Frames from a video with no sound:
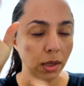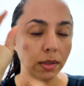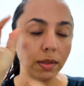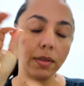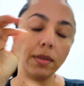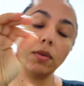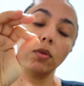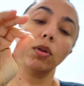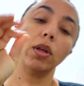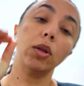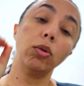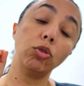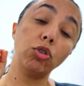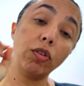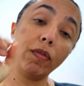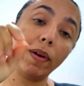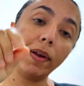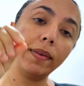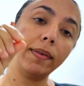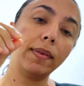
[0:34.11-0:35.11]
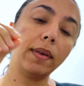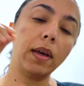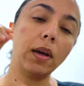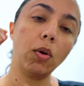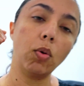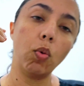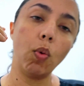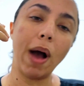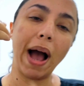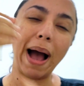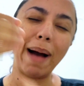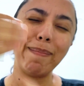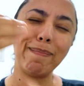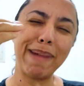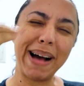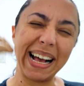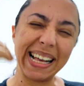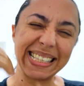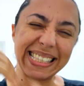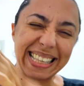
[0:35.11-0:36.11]
Se seu dedo tiver seco, a
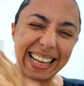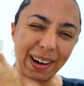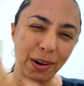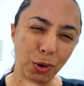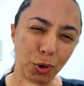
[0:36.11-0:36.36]
massa